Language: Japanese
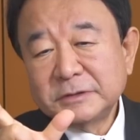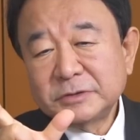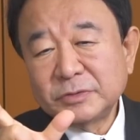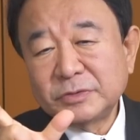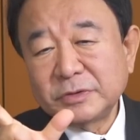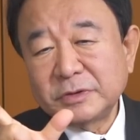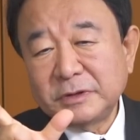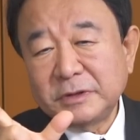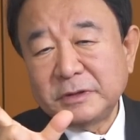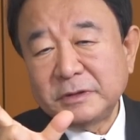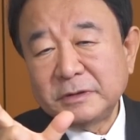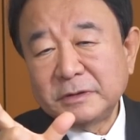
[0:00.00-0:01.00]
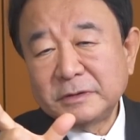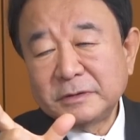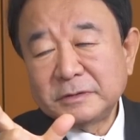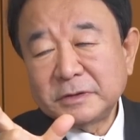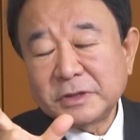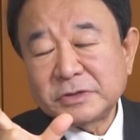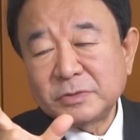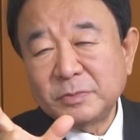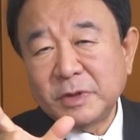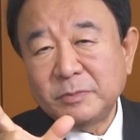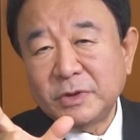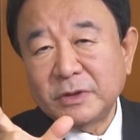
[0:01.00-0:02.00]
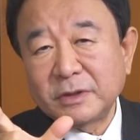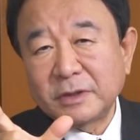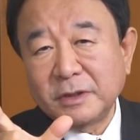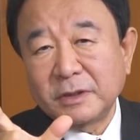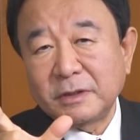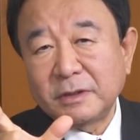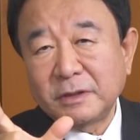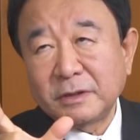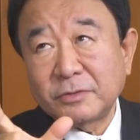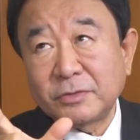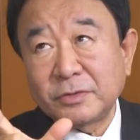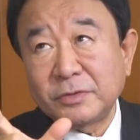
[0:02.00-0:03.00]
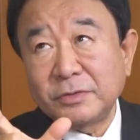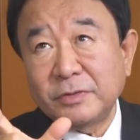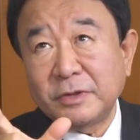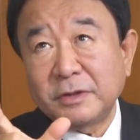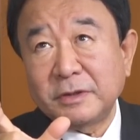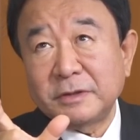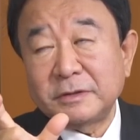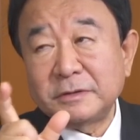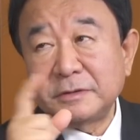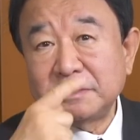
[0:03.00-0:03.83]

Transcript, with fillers: その時に大使の目見ながらあこれは